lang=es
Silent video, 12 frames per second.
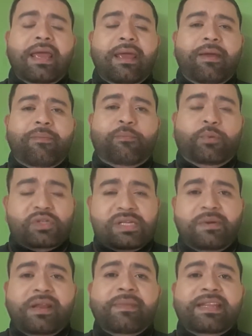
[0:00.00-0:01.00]
Eh,
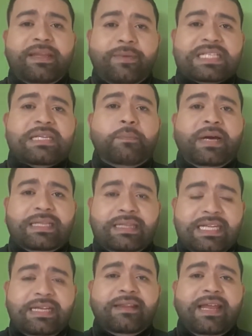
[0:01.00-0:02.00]
posiblemente vas a
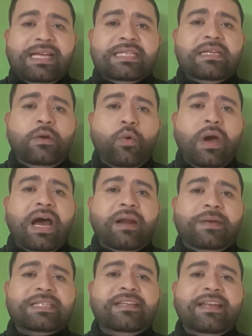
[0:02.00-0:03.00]
partir de ese
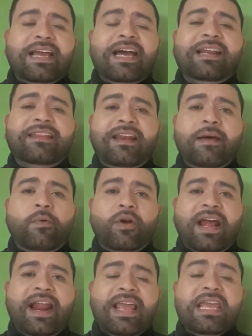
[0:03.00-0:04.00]
lugar, vas a dejar de
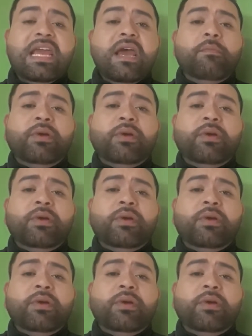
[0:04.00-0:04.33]
laborar ahí,